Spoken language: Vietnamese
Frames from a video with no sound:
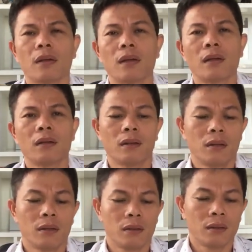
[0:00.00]
đó.
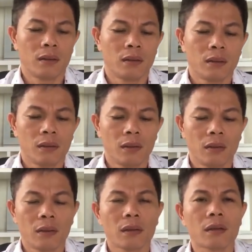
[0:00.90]

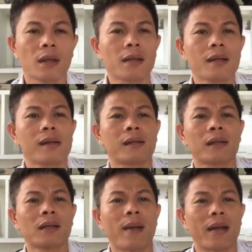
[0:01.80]
các cái,
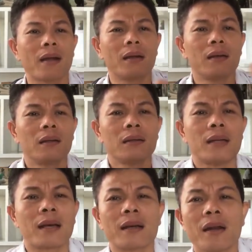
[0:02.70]
cái các bạn
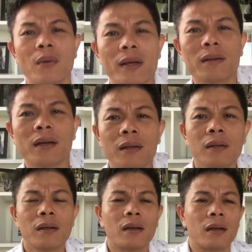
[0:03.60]
nhận ra điều này chưa
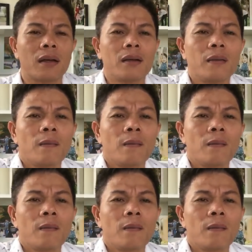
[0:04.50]
đó.